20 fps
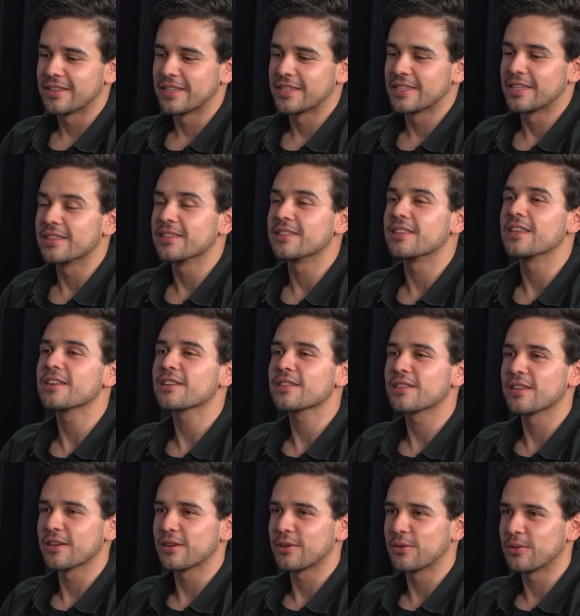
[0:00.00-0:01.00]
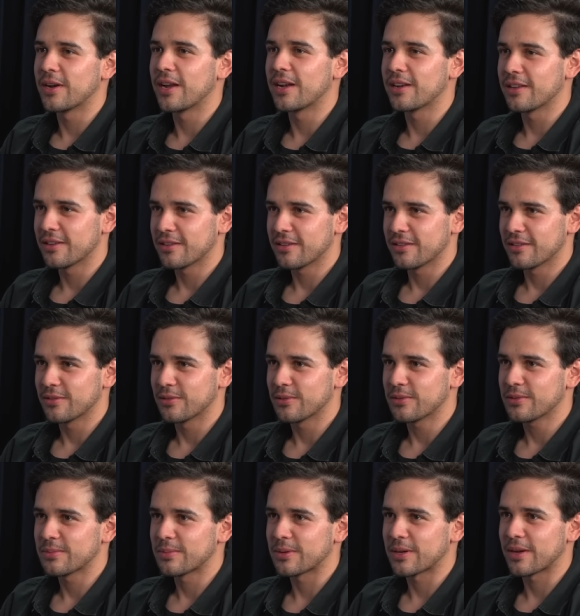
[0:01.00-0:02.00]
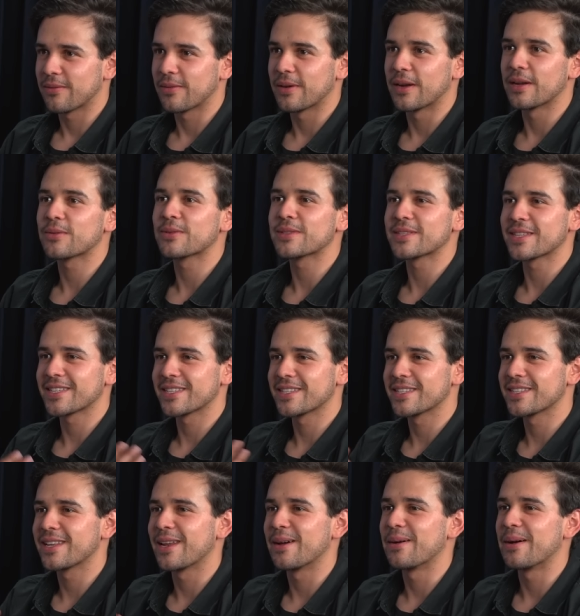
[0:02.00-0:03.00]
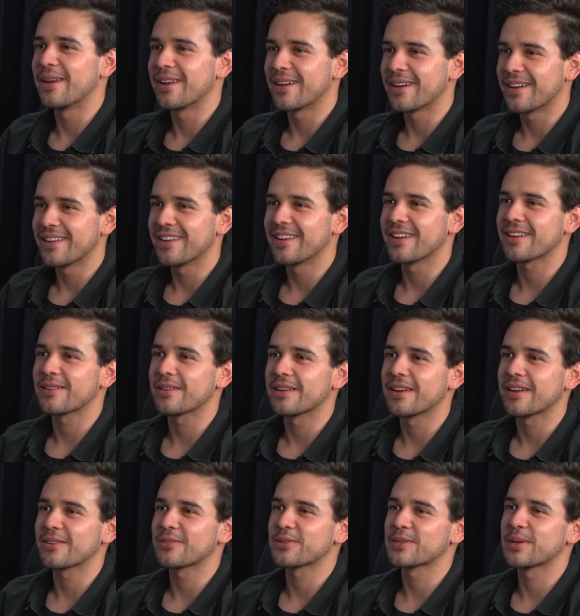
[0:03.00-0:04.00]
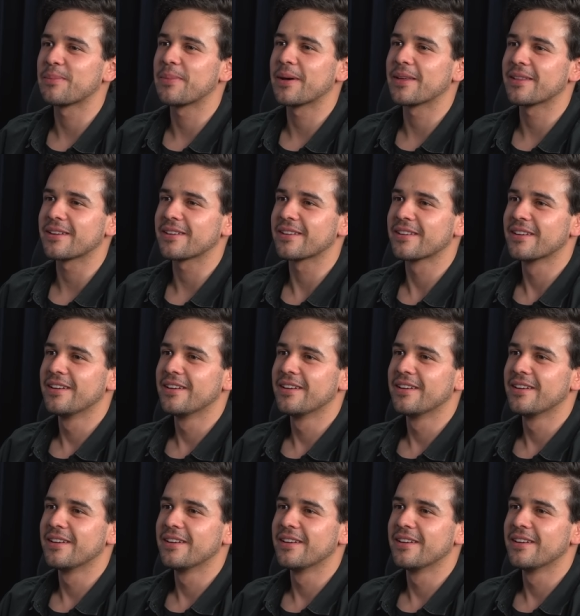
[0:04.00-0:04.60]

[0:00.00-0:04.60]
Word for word: sentirte con alguien, porque a final de cuentas esa es la, cosa padre,